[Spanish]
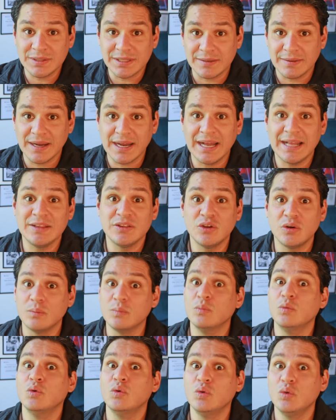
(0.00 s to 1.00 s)
trabajando
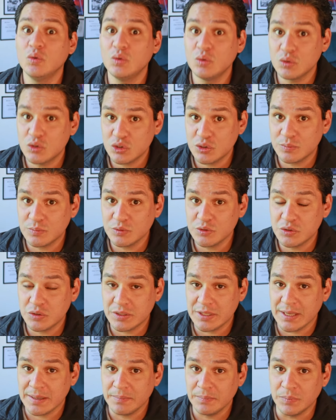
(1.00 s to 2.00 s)
mucho, mucho
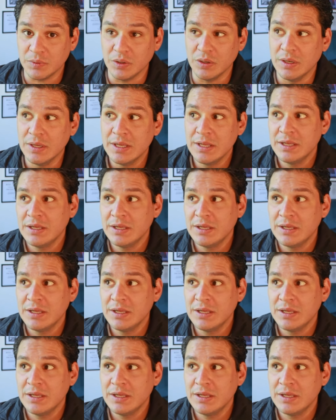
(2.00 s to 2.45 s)
tiempo.